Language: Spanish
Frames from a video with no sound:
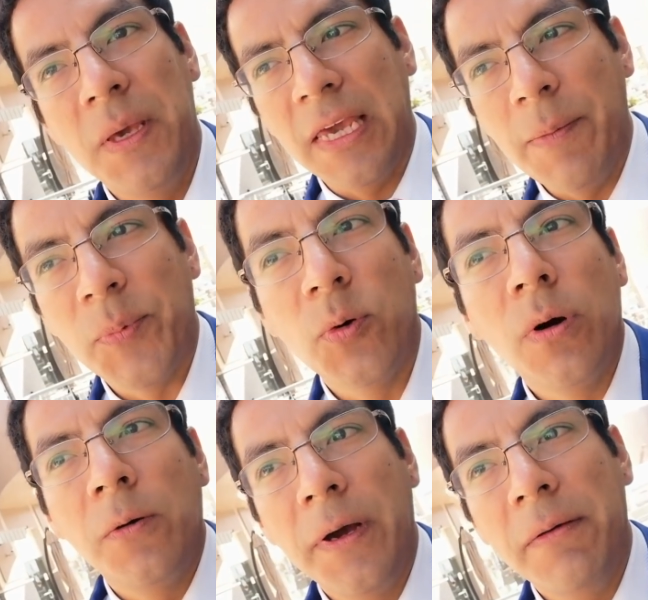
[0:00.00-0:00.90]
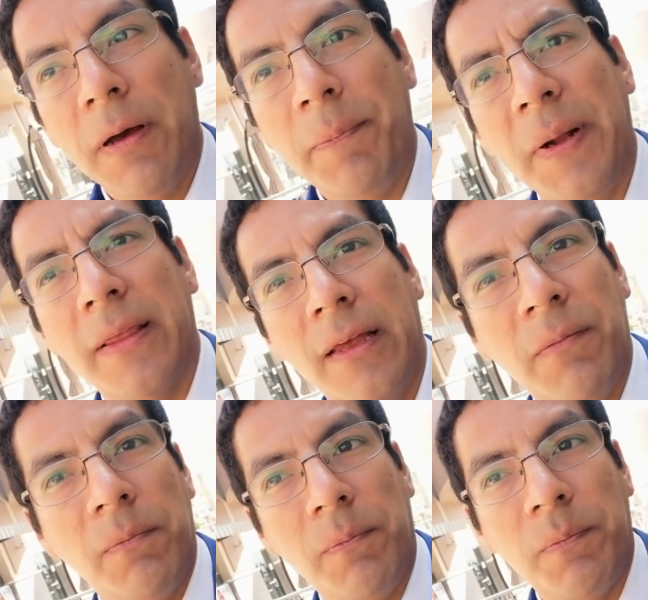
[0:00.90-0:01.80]
mi equipo Huawei va a perder
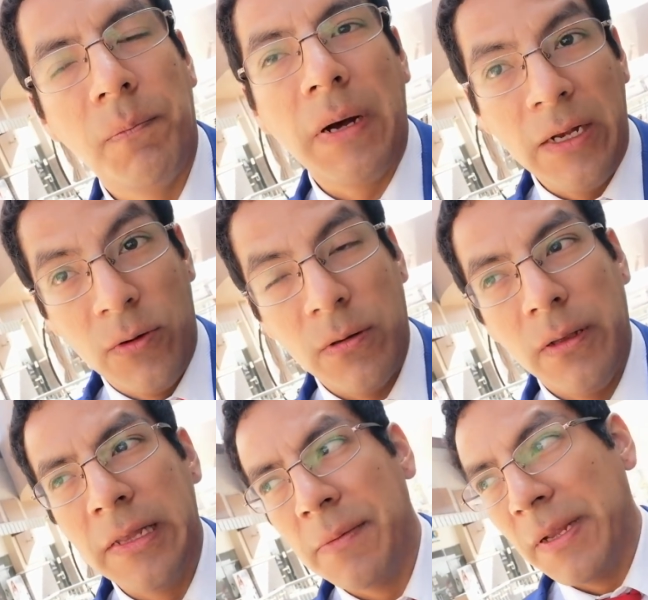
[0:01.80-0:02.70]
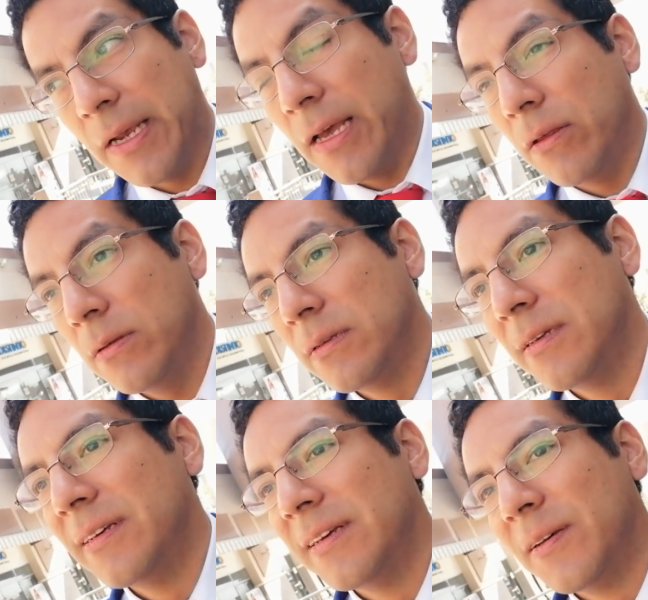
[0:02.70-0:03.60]
valor en el mercado.
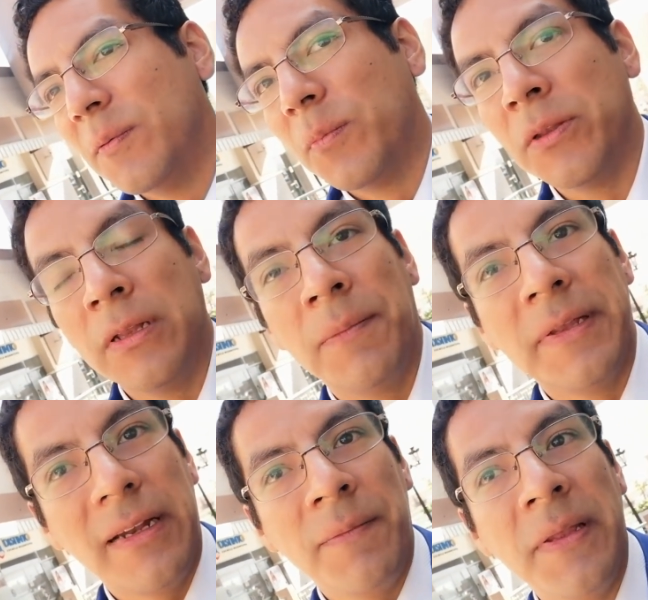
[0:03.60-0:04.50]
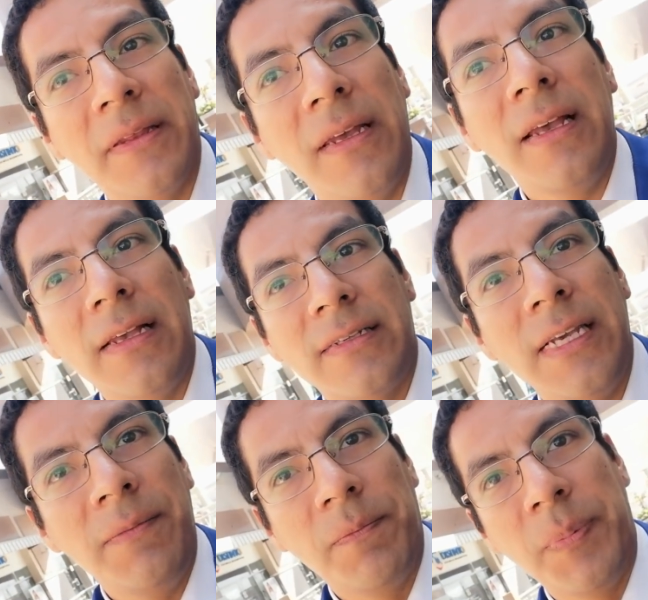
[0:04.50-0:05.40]
Bueno, lamentablemente
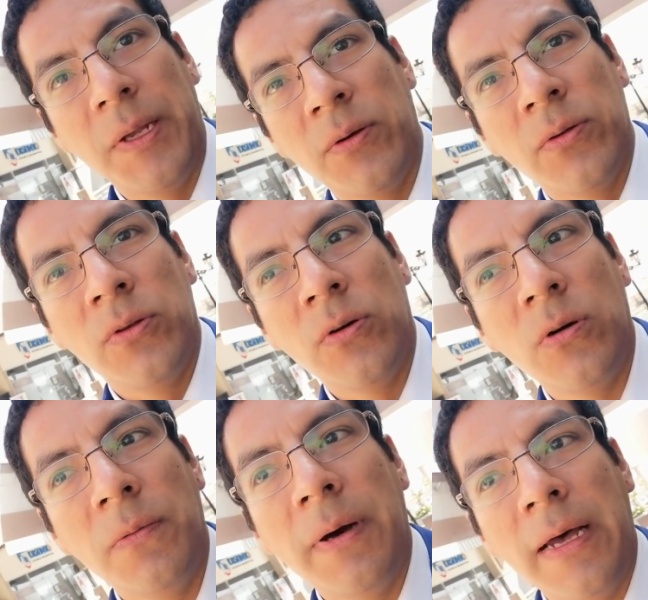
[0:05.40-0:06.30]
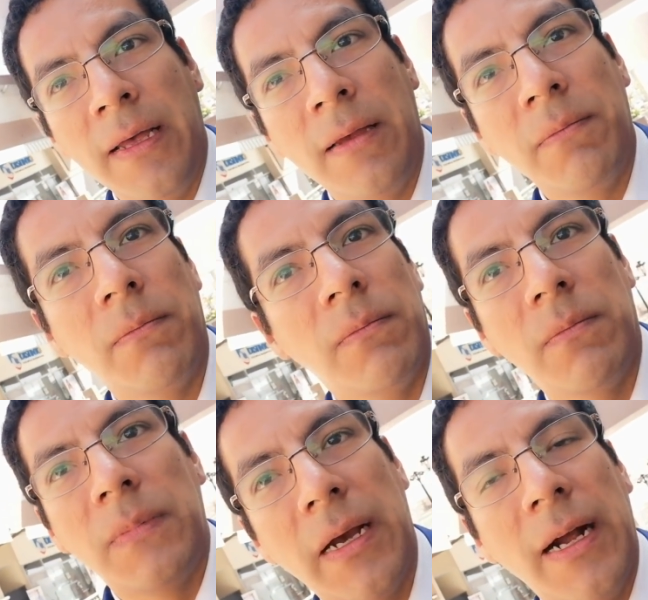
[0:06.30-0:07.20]
sí, pero no va a
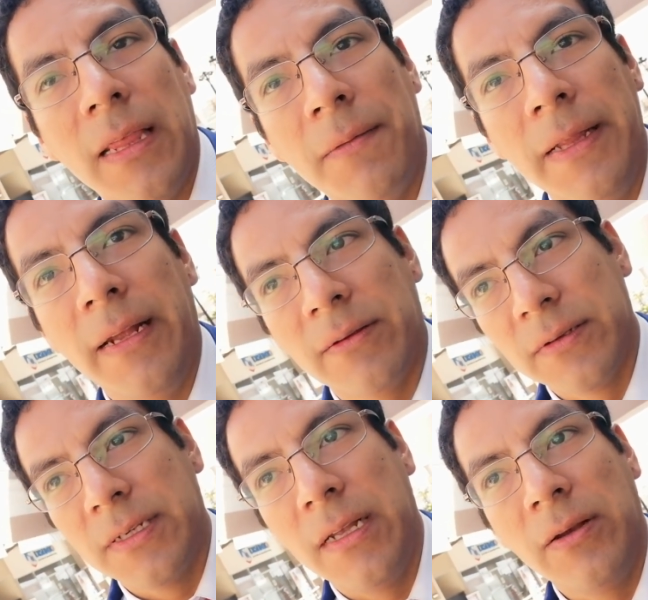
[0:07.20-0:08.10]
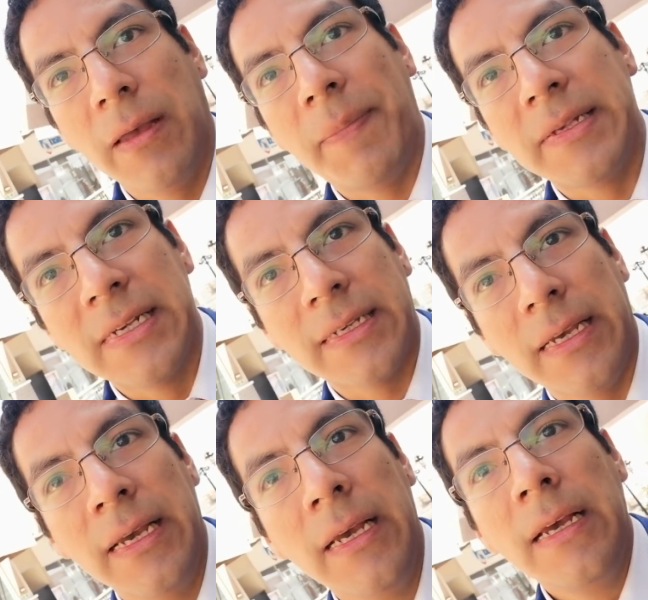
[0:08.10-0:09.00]
dejar de valer. O sea, lo que pasa es
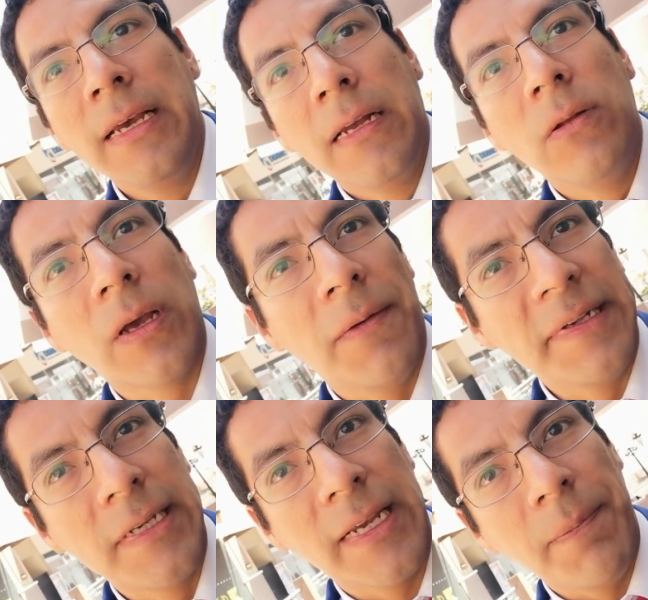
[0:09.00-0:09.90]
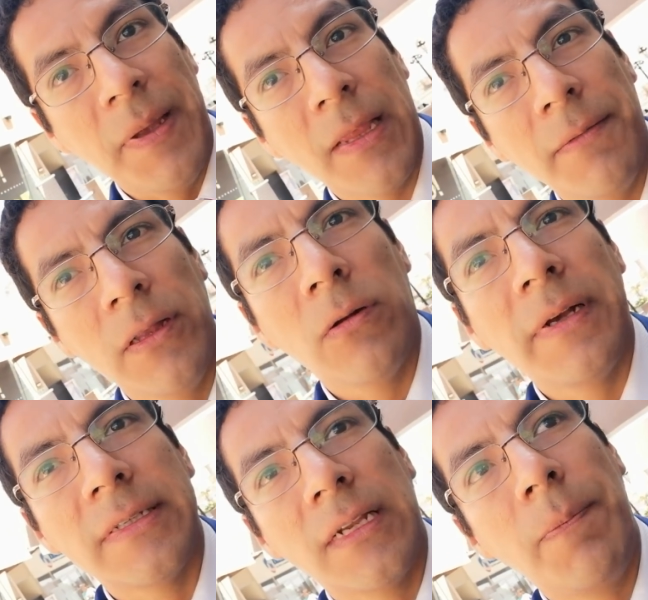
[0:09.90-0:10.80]
que lo que va a hacer que pierda valor
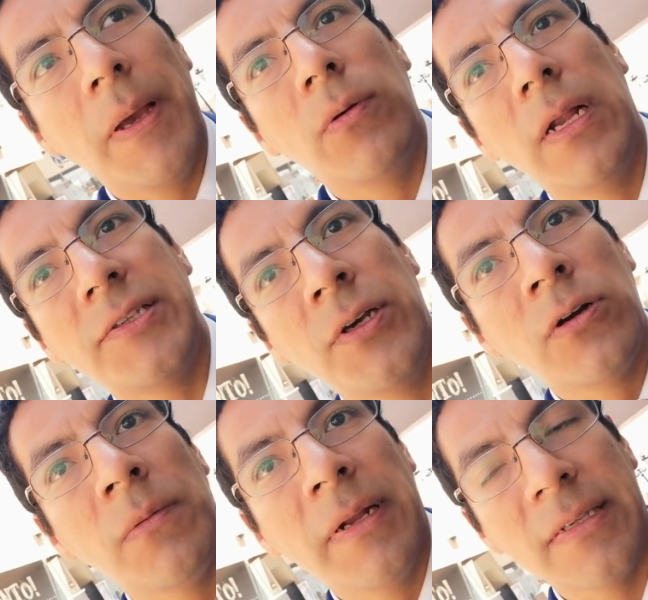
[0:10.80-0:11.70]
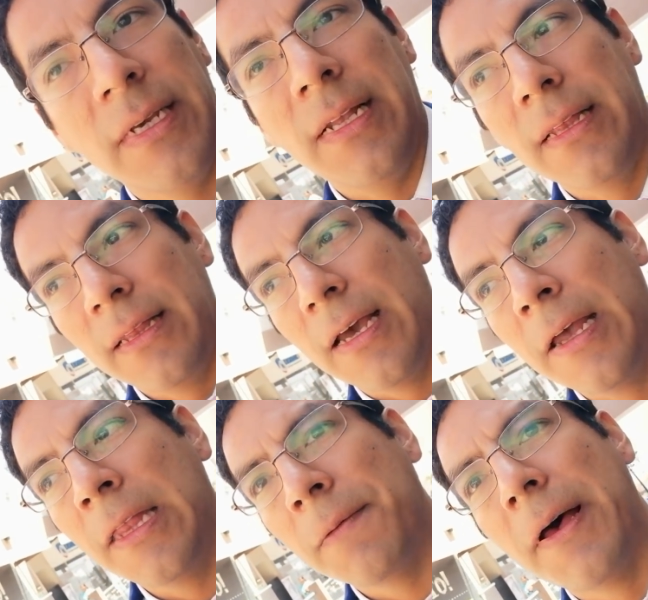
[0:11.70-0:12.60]
va a ser la especulación comercial. La
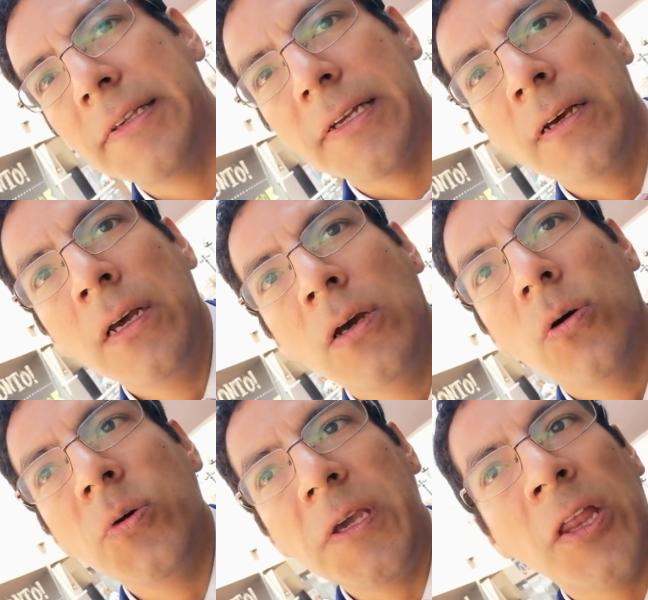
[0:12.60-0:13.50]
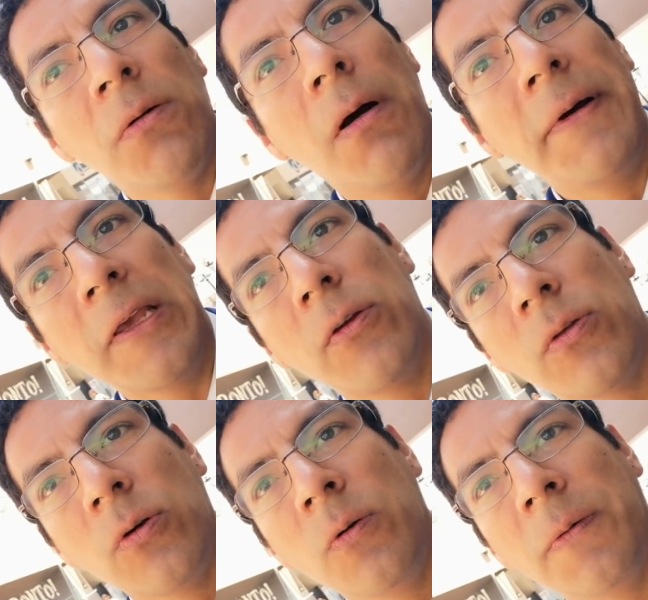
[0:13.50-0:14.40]
gente va a decir, uy, ya no va a haber
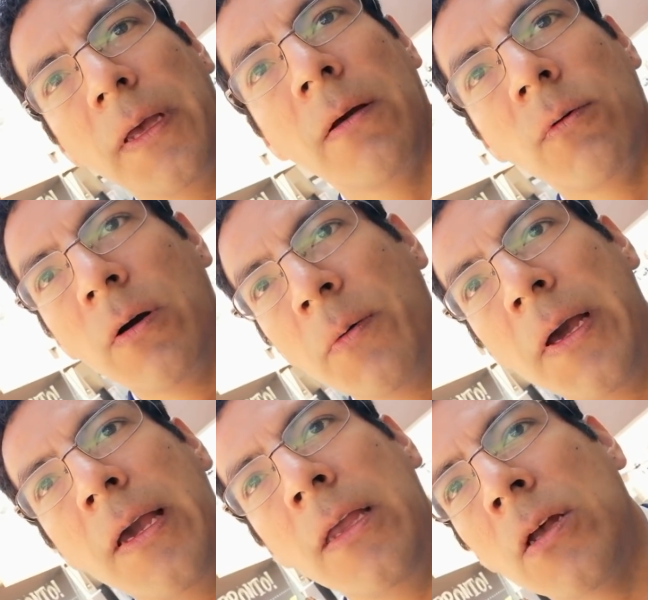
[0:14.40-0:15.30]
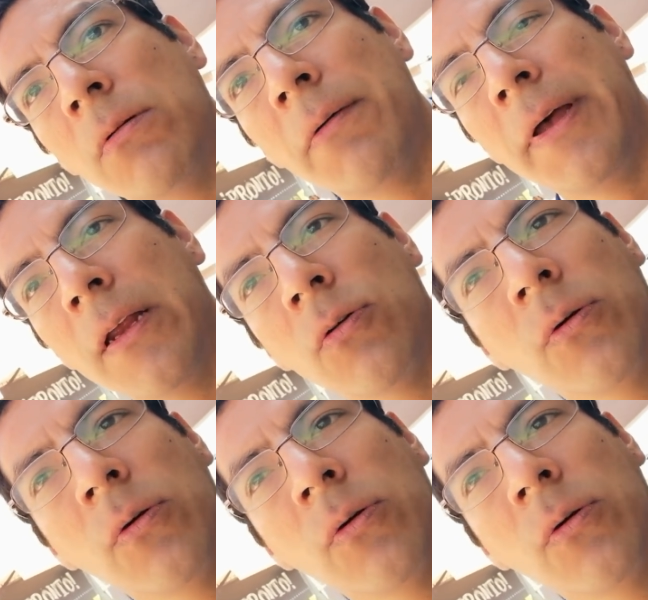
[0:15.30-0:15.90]
YouTube en Huawei, no va a haber